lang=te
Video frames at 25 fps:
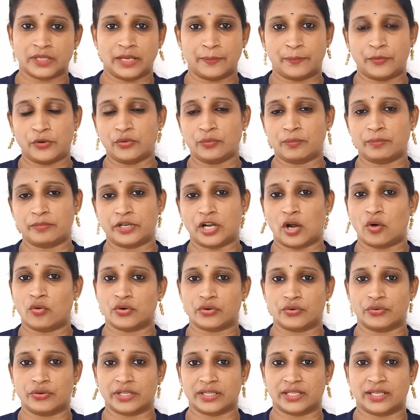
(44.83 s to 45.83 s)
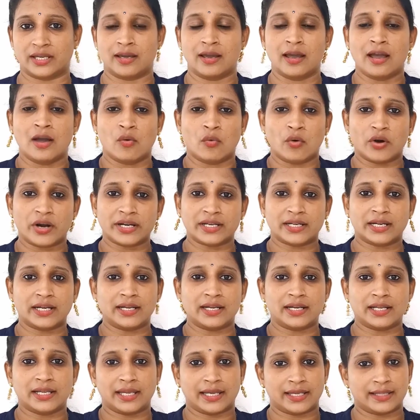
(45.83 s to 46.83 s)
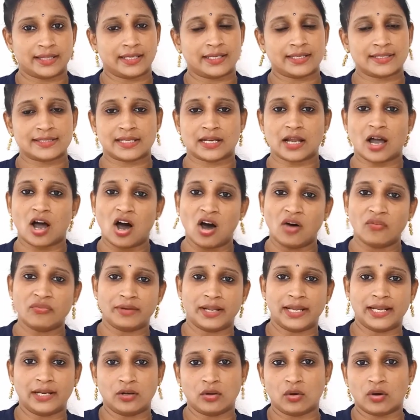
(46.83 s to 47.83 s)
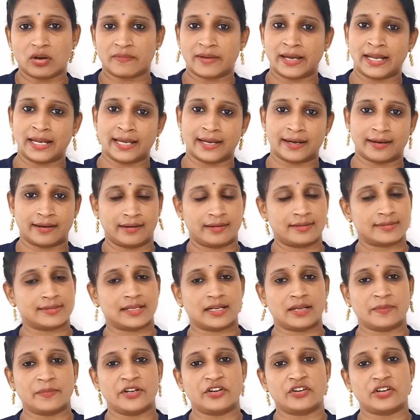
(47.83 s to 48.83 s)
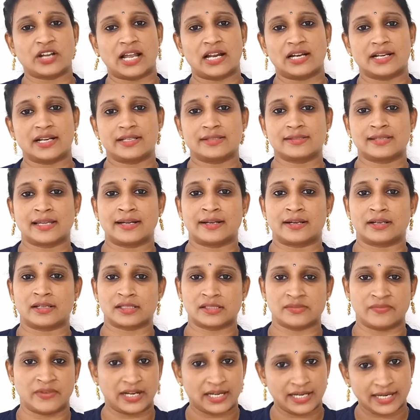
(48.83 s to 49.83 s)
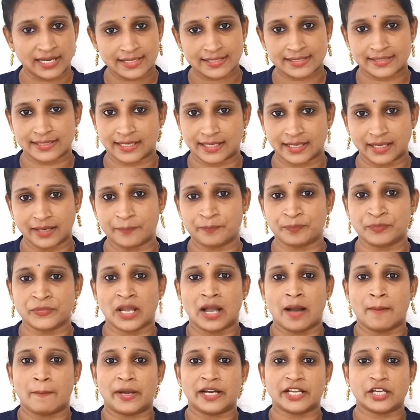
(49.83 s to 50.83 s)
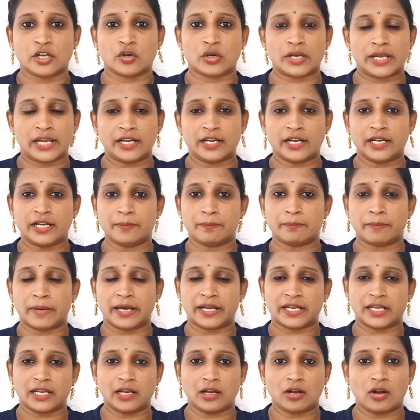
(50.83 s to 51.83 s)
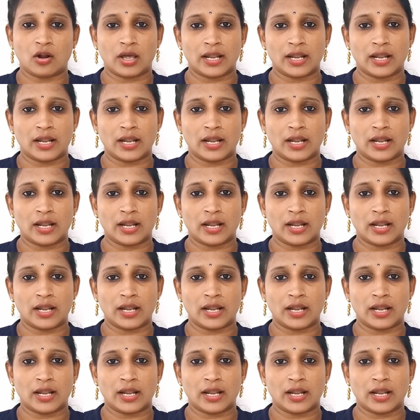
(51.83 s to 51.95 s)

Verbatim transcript: ఇప్పుడు డౌట్ ఉంటుంది ఒకటండి ఏదైనా సరే ఆఫ్లైన్లో ఒకవేళ ఎక్కడైనా సరే మీరు టైలరింగ్ సెంటర్కి వెళ్ళినా సరే మనకి ఏంటంటే మరీ